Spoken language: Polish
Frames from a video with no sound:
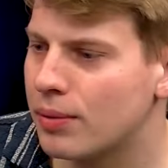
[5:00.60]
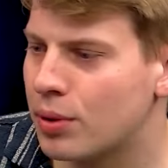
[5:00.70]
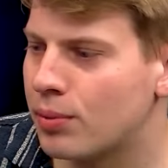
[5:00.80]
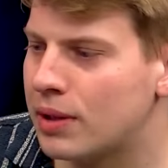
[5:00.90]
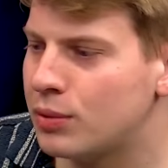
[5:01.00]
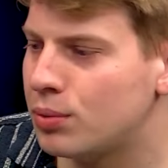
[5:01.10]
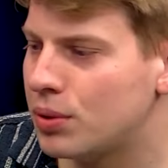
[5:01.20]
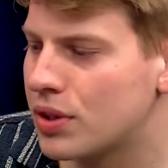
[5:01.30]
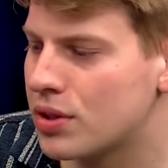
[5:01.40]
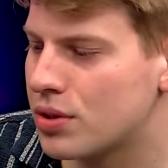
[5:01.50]
problemu, bo
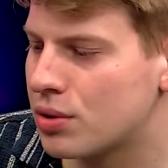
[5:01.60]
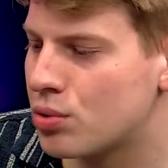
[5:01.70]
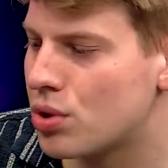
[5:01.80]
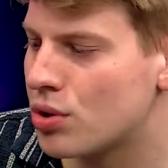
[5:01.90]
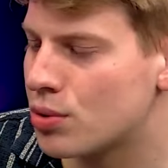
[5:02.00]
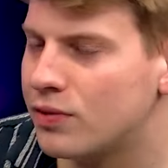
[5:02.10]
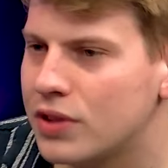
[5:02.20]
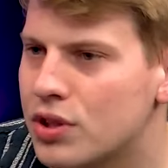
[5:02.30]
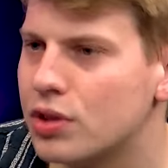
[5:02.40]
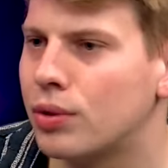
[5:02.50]
też dużo osób
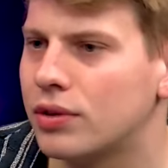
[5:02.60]
wierzyło